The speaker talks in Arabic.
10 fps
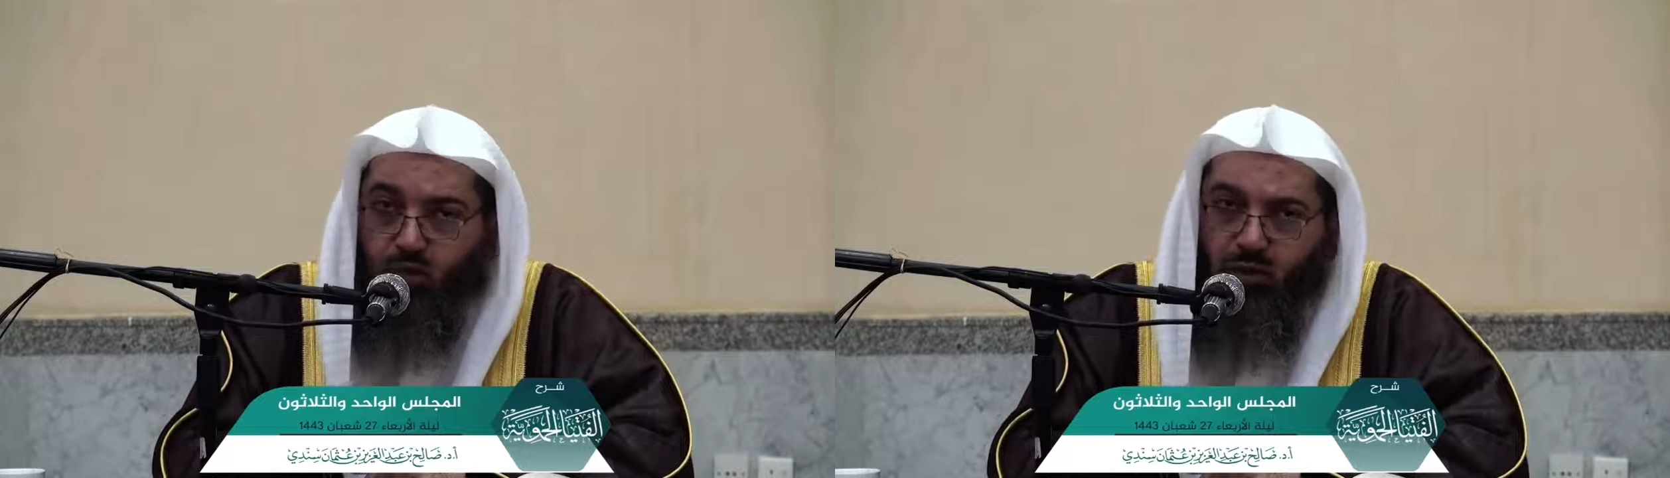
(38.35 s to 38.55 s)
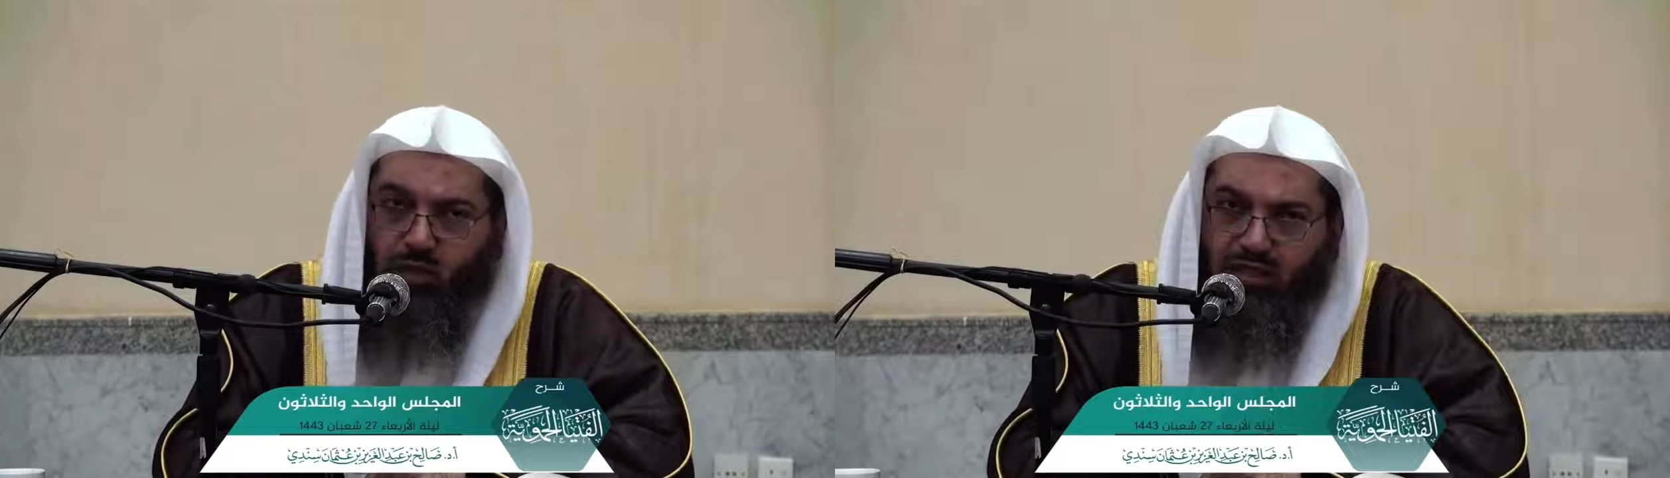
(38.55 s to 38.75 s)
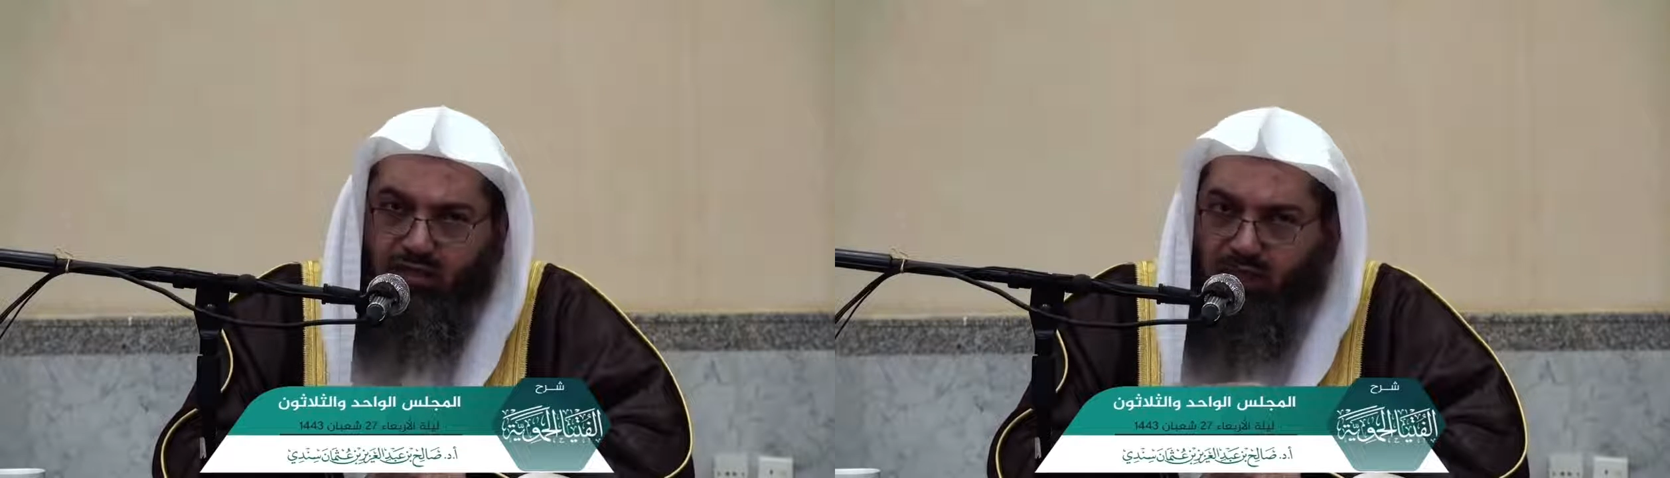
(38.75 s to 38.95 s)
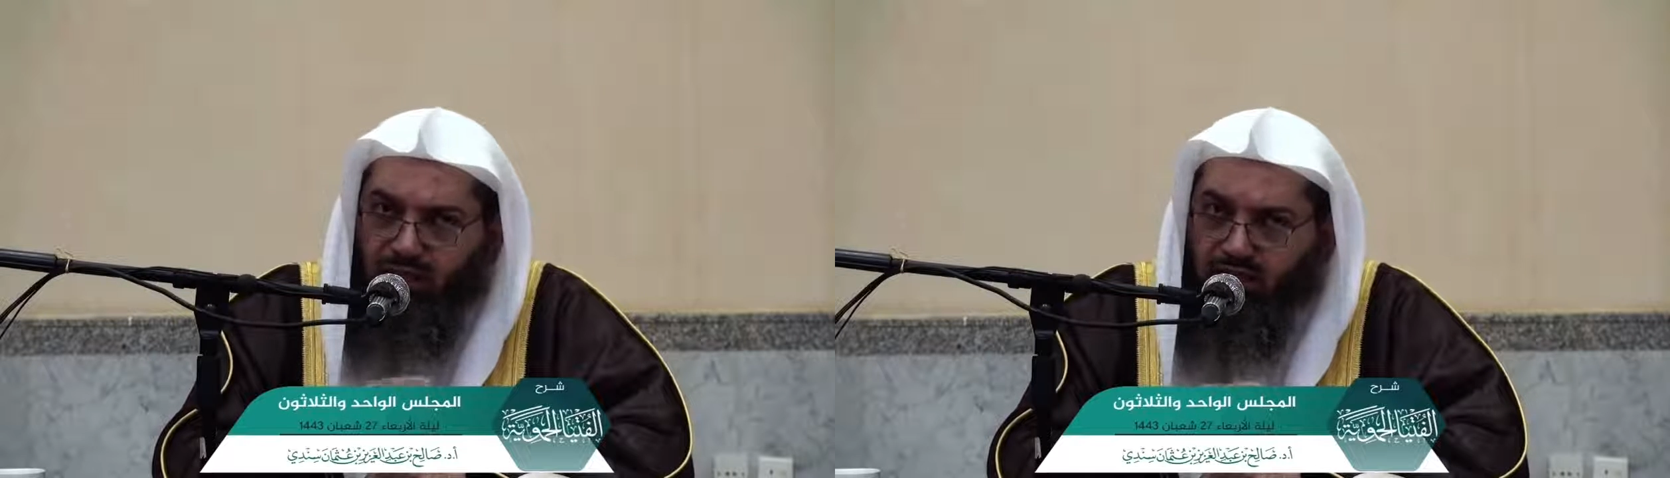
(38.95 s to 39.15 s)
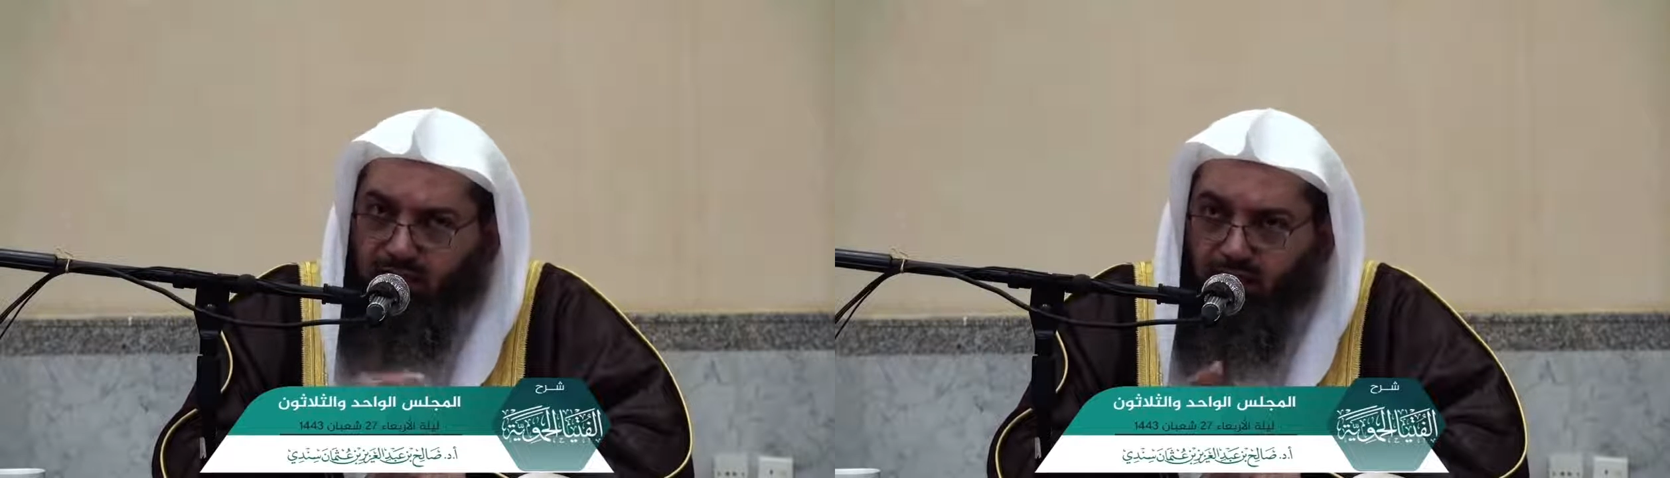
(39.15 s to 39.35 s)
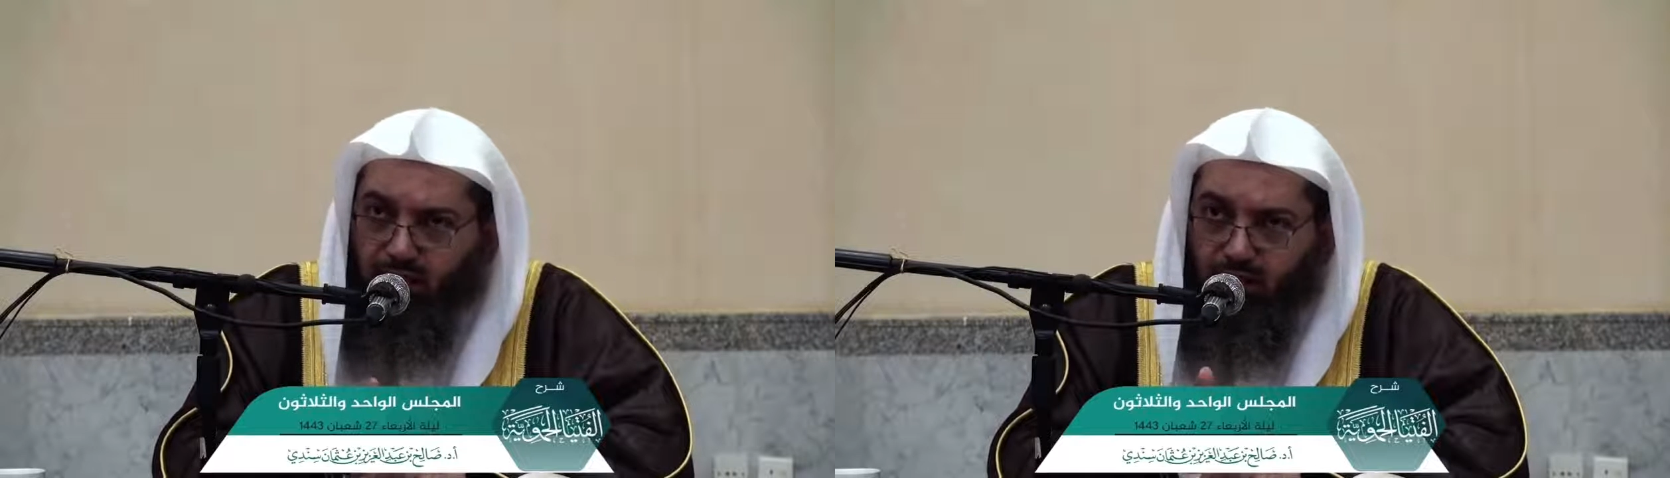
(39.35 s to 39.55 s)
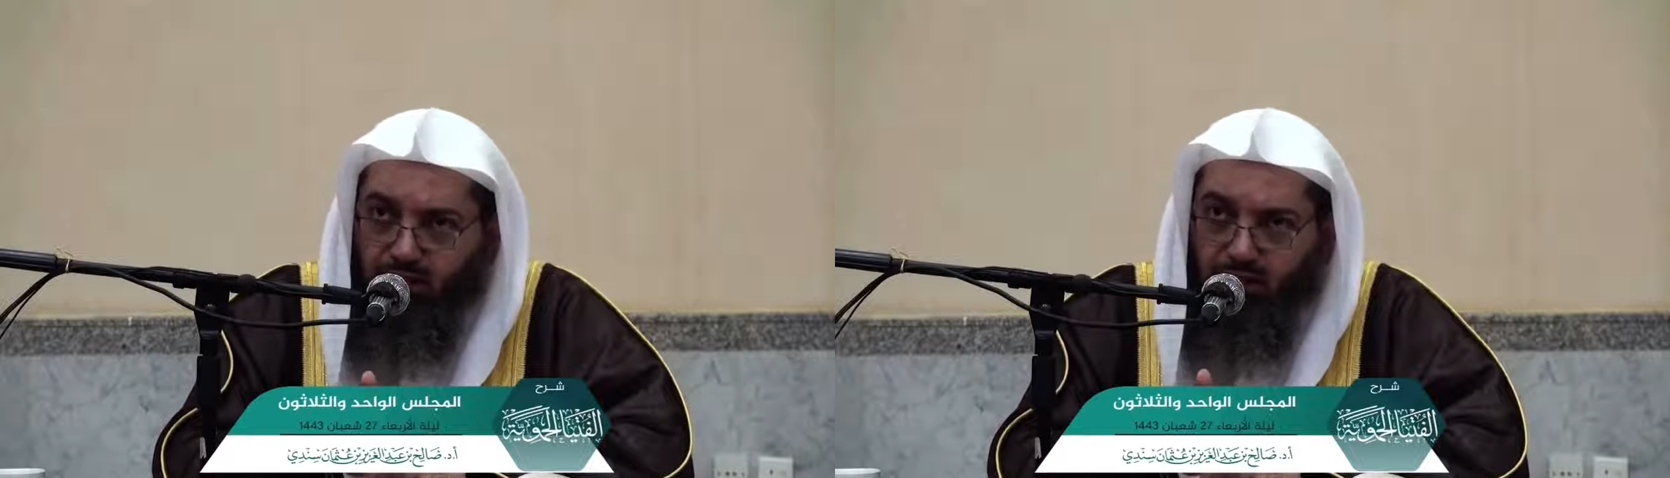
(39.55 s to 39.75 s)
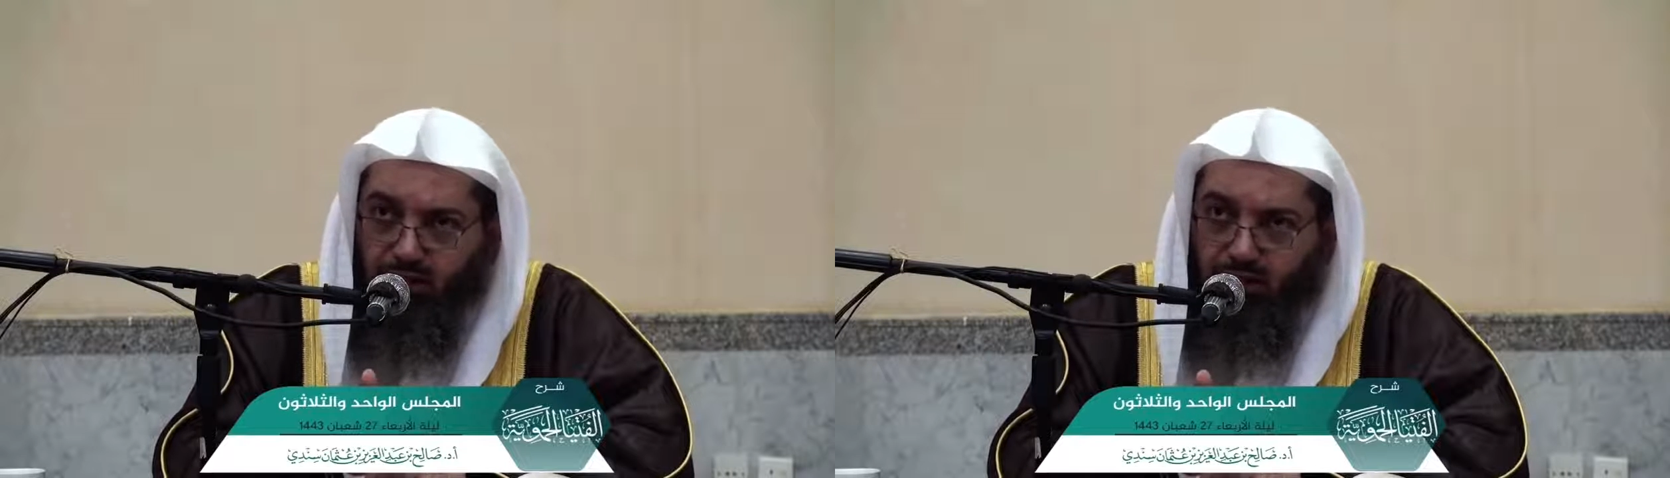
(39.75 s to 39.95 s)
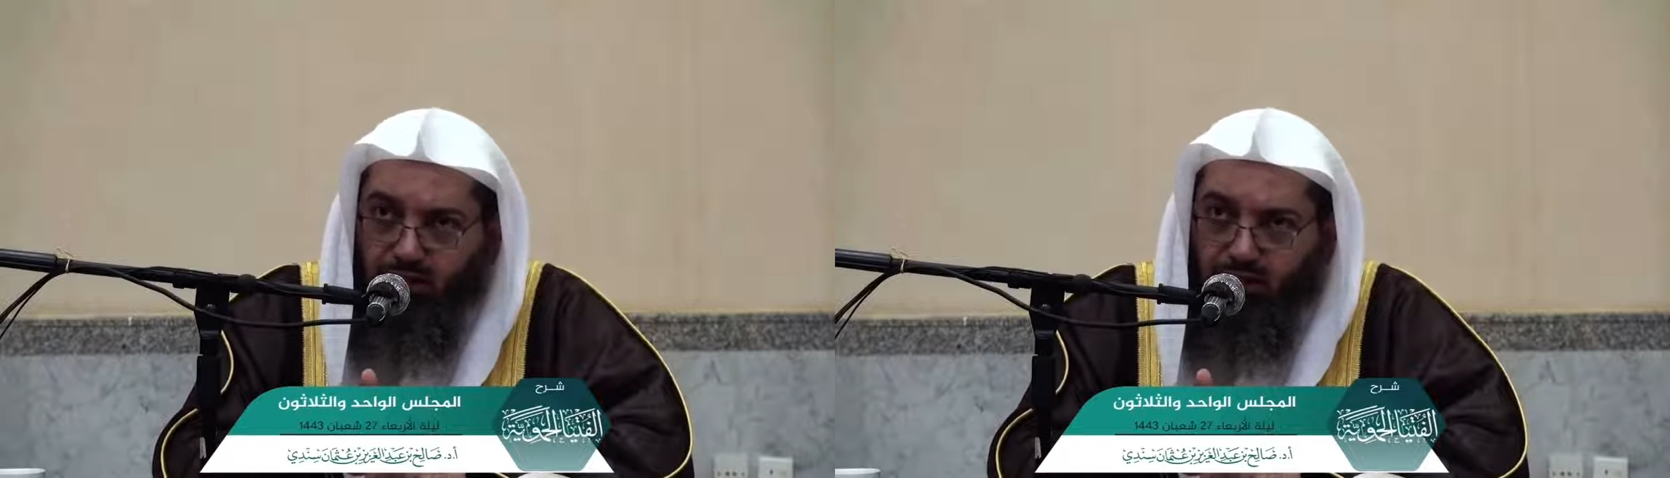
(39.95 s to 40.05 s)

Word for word: وهو ليس أهلا لهذا